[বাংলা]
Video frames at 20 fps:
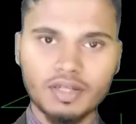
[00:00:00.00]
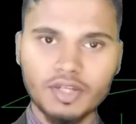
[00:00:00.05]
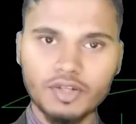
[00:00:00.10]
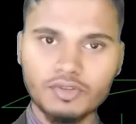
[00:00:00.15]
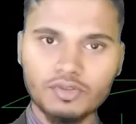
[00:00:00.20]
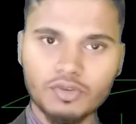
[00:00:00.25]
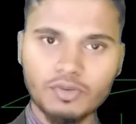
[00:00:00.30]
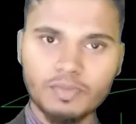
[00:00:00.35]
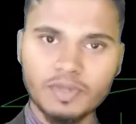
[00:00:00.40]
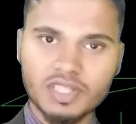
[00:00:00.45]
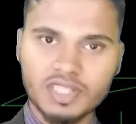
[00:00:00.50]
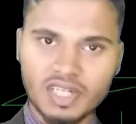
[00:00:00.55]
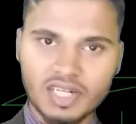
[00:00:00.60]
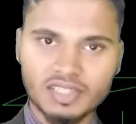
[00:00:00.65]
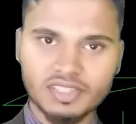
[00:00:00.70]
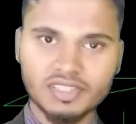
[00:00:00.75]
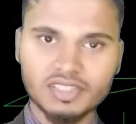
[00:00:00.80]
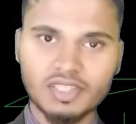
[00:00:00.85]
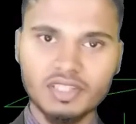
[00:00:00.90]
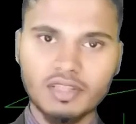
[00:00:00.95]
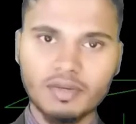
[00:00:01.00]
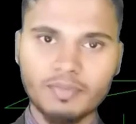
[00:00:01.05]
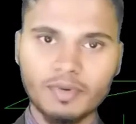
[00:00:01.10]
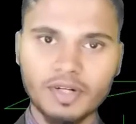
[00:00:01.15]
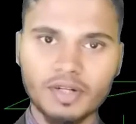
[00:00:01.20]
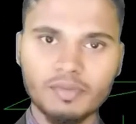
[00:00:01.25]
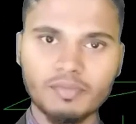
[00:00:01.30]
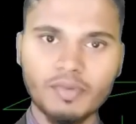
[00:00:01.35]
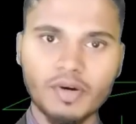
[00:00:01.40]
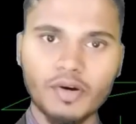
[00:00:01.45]
ইউটিউবে সার্চ দিতে
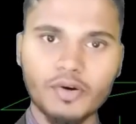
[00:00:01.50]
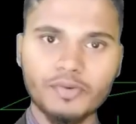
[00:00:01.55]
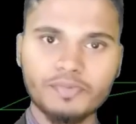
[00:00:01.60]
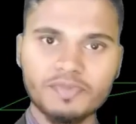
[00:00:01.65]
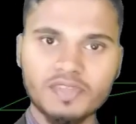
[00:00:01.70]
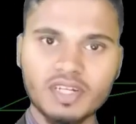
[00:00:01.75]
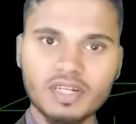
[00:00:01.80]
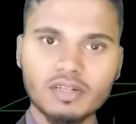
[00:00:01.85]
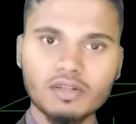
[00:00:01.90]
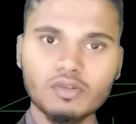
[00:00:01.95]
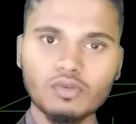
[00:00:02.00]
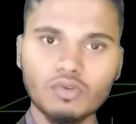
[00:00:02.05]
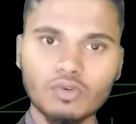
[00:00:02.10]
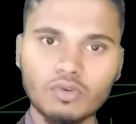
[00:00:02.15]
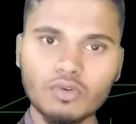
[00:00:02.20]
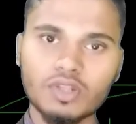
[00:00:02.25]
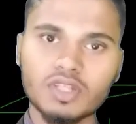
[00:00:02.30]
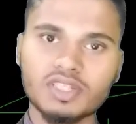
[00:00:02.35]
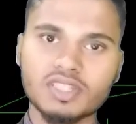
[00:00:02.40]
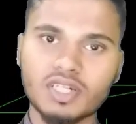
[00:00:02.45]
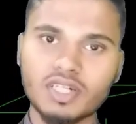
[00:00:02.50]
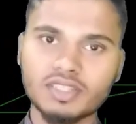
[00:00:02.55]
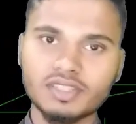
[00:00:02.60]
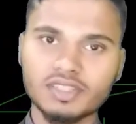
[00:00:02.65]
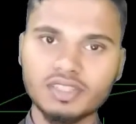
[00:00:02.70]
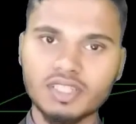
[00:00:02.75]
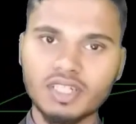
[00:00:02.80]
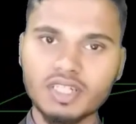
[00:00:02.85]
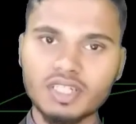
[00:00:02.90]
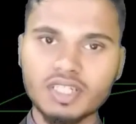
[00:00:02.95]
পারেন বা ওয়েবসাইটে গুগলে সার্চ
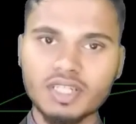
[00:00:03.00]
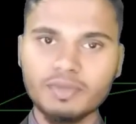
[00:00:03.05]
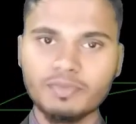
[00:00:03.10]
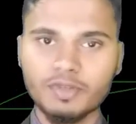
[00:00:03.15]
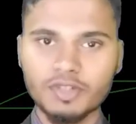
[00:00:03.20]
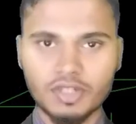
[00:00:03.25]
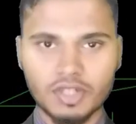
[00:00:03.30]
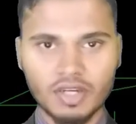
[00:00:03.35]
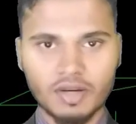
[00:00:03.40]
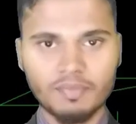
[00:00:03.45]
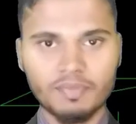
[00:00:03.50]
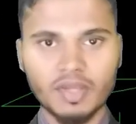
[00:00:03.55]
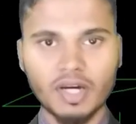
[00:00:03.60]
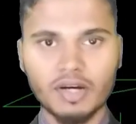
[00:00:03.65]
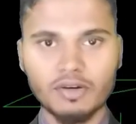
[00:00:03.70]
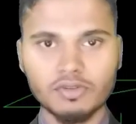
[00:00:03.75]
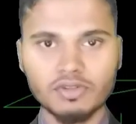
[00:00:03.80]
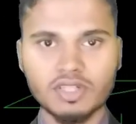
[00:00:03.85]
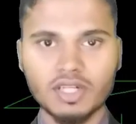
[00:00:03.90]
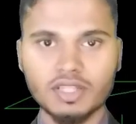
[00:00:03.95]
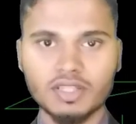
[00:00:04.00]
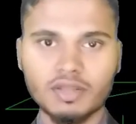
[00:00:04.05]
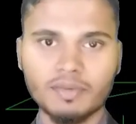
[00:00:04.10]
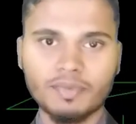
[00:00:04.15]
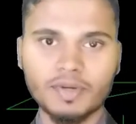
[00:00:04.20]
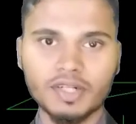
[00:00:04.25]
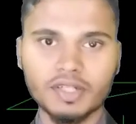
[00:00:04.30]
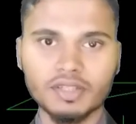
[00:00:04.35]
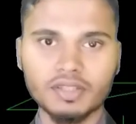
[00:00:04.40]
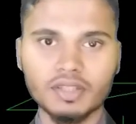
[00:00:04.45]
দিয়ে সেই বিষয়ে আপনি আরো জানতে
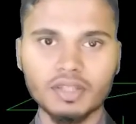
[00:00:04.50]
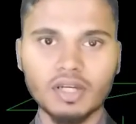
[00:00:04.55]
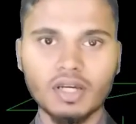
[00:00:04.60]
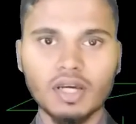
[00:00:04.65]
পারেন